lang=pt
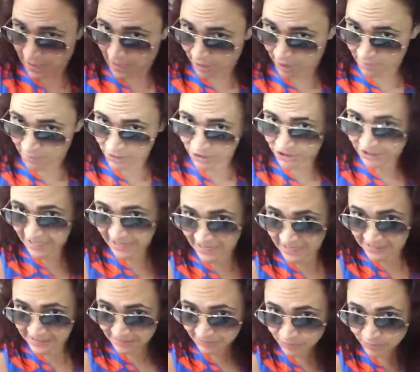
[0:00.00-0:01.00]
Eu mostrei,
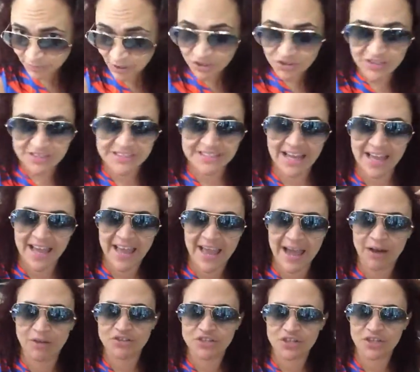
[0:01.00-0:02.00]
assim, mostra assim a
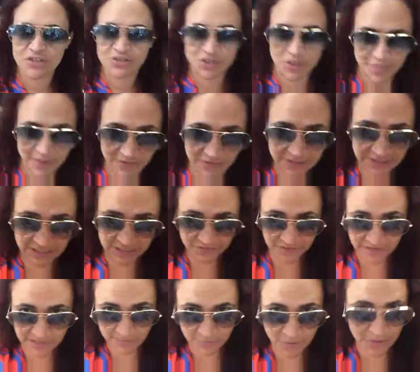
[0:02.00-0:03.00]
real de que eu sou para vocês verem